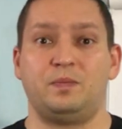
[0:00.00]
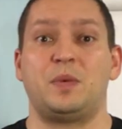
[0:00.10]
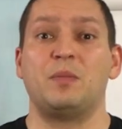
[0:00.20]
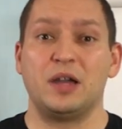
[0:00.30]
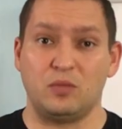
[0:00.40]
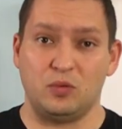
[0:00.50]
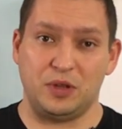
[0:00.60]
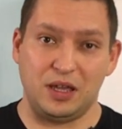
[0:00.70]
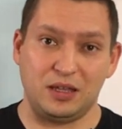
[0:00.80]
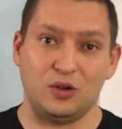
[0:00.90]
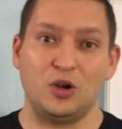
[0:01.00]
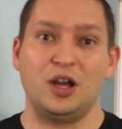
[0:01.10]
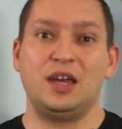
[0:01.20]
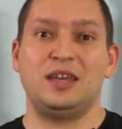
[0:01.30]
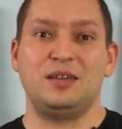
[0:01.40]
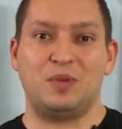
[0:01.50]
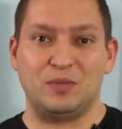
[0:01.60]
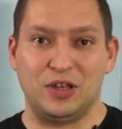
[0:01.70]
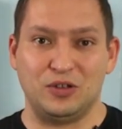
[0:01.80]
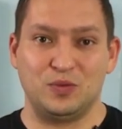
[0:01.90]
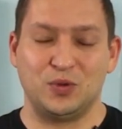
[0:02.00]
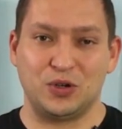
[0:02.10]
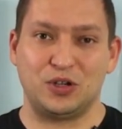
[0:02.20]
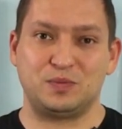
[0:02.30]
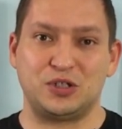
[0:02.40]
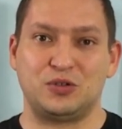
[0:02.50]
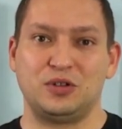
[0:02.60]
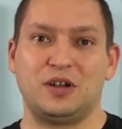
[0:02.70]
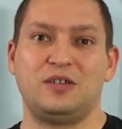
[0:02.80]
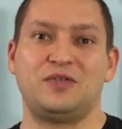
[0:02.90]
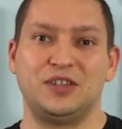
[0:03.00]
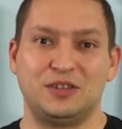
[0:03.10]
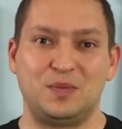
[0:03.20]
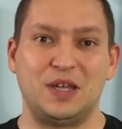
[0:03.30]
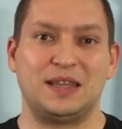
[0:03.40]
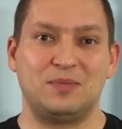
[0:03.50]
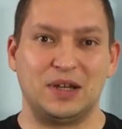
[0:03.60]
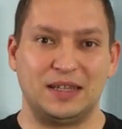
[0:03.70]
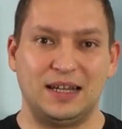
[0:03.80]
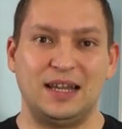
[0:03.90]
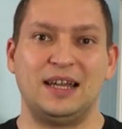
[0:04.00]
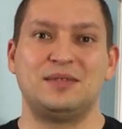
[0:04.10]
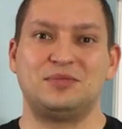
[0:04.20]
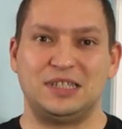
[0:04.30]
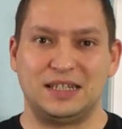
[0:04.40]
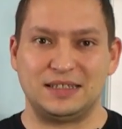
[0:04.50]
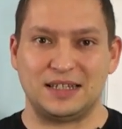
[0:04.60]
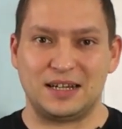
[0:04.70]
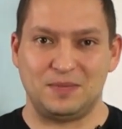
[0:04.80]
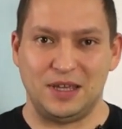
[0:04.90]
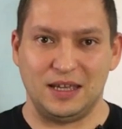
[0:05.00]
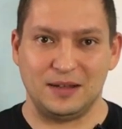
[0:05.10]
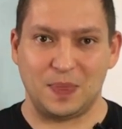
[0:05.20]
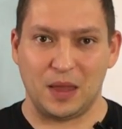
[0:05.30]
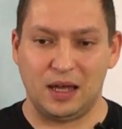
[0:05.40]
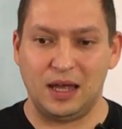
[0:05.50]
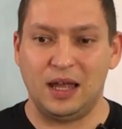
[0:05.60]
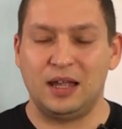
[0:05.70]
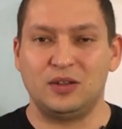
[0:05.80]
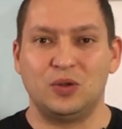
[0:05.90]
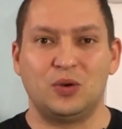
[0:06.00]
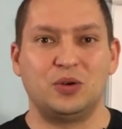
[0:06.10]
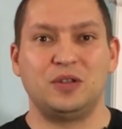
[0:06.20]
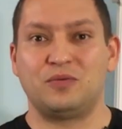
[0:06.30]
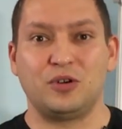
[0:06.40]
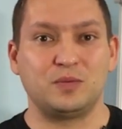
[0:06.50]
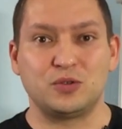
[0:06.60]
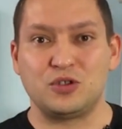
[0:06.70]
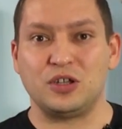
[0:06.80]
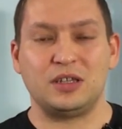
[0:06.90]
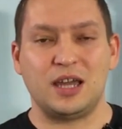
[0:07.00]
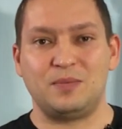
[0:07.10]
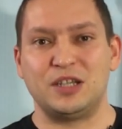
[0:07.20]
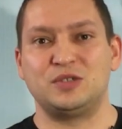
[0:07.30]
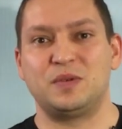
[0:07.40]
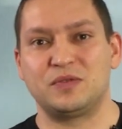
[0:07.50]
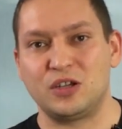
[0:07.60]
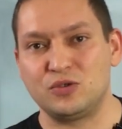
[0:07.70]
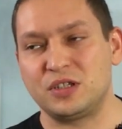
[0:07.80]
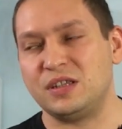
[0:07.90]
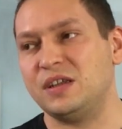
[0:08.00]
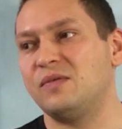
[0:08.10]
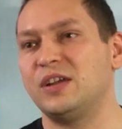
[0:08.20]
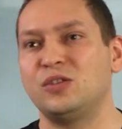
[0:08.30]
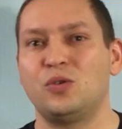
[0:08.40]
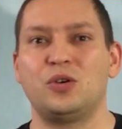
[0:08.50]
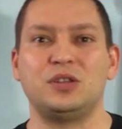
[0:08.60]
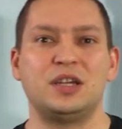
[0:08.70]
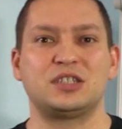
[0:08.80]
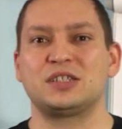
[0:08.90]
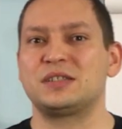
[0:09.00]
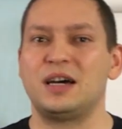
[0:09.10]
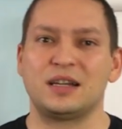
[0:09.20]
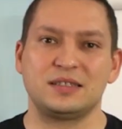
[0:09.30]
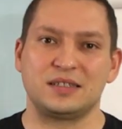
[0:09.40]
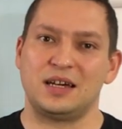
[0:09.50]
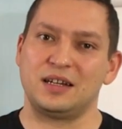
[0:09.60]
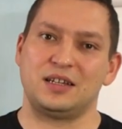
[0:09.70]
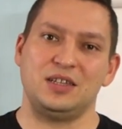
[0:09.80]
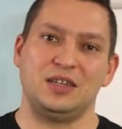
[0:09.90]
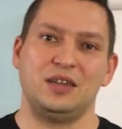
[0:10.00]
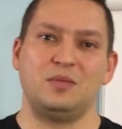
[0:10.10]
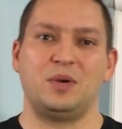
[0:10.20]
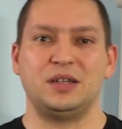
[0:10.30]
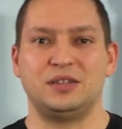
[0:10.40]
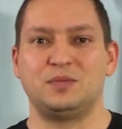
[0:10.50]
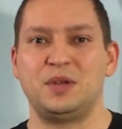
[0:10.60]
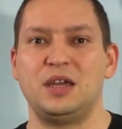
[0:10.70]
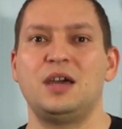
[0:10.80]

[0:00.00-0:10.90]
По моему мнению и по мнению многих психологов, НЛП это модель психотерапии, да, но ни в коем случае, я опять же повторюсь, ни в одной, даже старой-старой книге по НЛП